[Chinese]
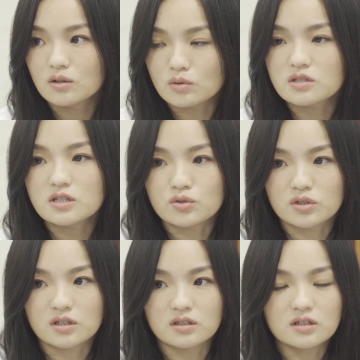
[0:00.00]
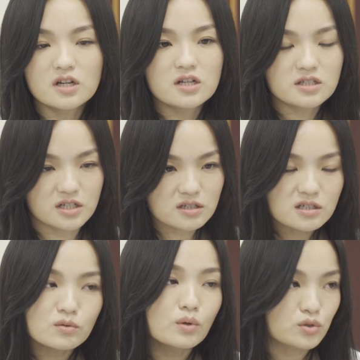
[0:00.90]
我自己觉得，其
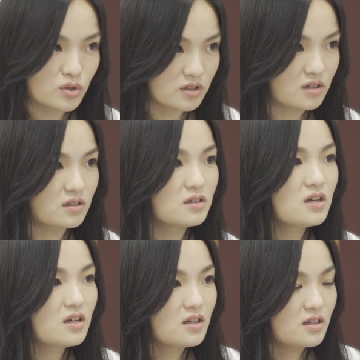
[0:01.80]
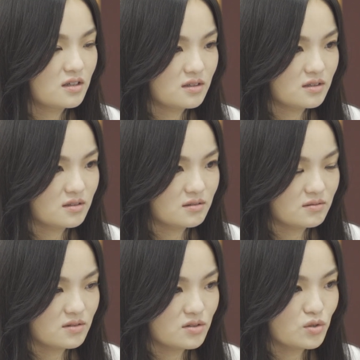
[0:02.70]
实我觉得，
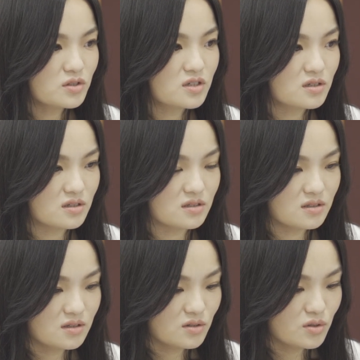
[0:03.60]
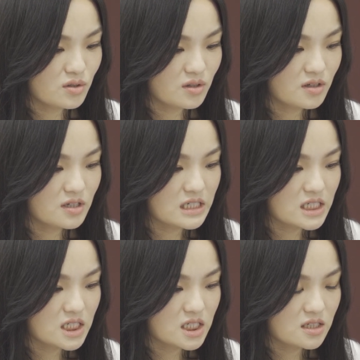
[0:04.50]
就是
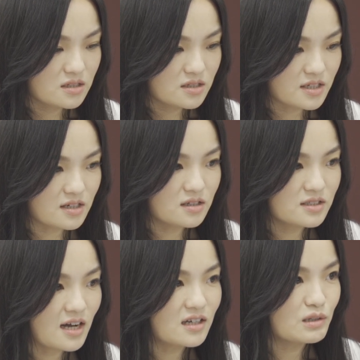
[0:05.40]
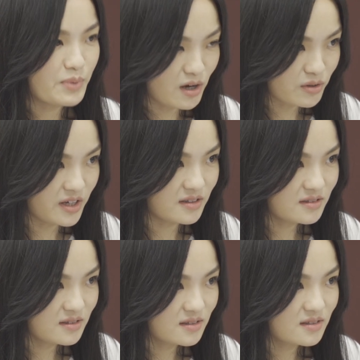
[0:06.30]
写歌、唱歌、表演
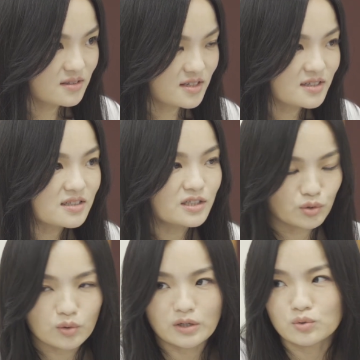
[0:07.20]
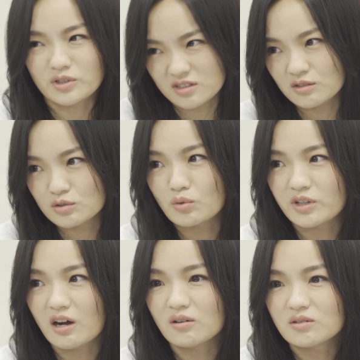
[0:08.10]
这件事情对我来说也是很重
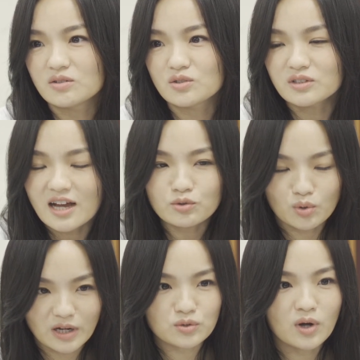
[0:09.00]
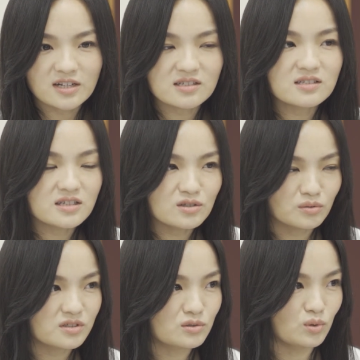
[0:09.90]
要。就它对我来说还是是一
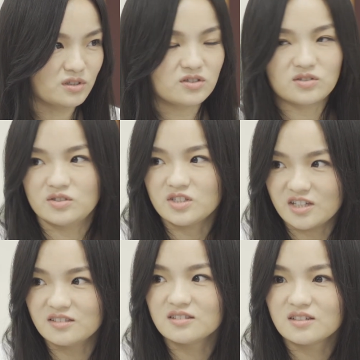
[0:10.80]
种自我的实现。